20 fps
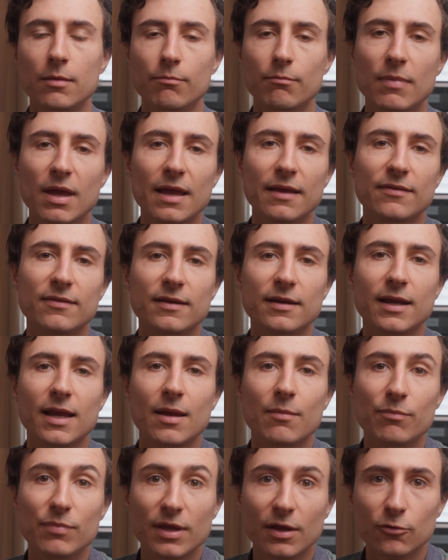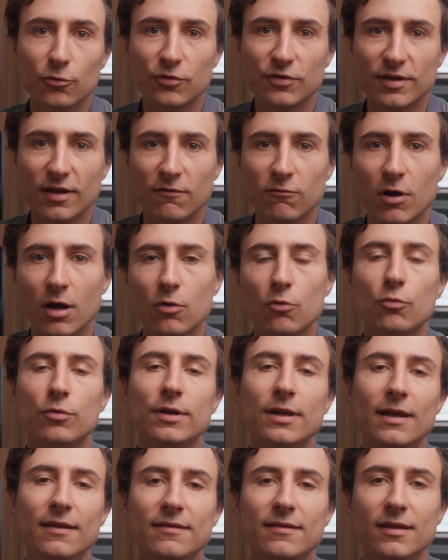Mais c'est quand même bien de savoir
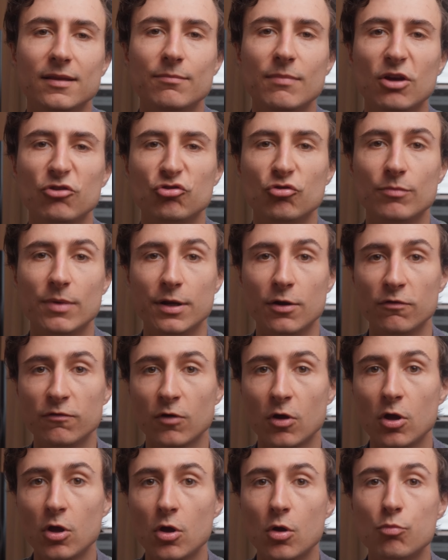qu'on a cette marge de manœuvre